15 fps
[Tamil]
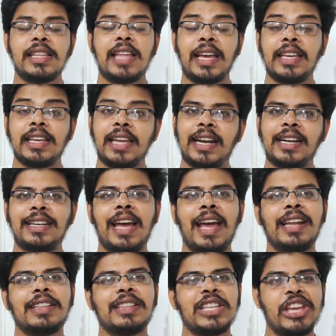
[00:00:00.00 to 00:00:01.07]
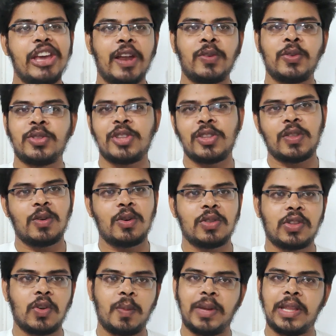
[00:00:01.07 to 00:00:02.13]
இதை எட்டாயிரத்தி இரநூத்தி
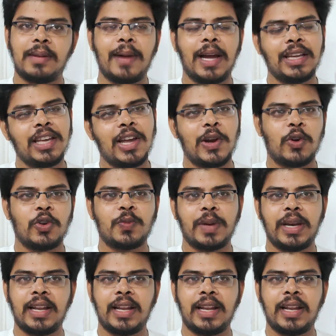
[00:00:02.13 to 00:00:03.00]
தொண்ணூத்தொன்பது ரூபாய்க்கு அனௌன்ஸ்